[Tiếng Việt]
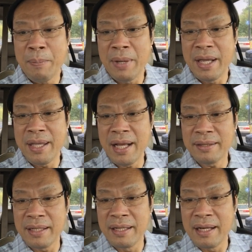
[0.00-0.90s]
Bị
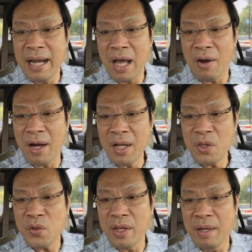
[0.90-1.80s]
dân tình la ó
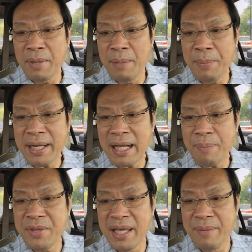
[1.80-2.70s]
chuyện bị make
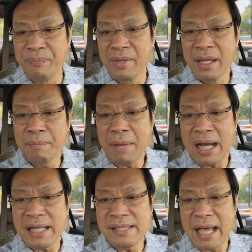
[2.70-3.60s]
up dìm,
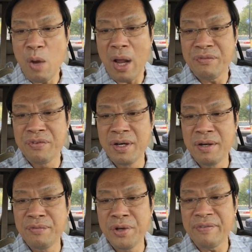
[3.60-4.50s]
bà xã Hoài
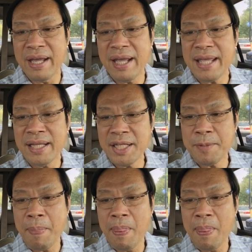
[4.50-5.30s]
Phương vui vẻ giải thích.